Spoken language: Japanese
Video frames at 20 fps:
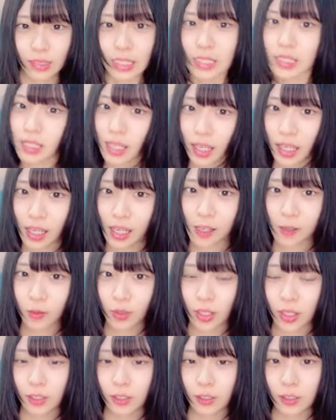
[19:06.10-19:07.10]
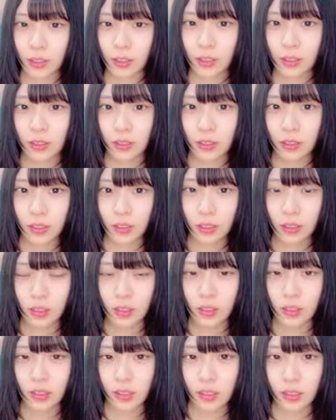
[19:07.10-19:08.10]
ですかやばい
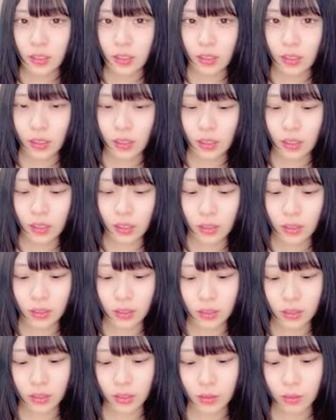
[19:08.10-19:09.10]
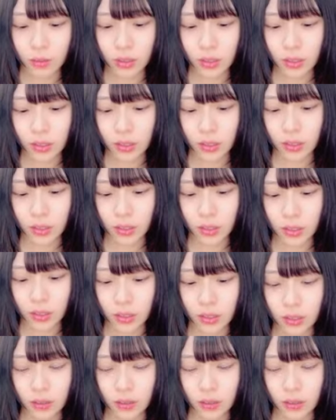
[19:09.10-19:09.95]
元気かなしみさらさん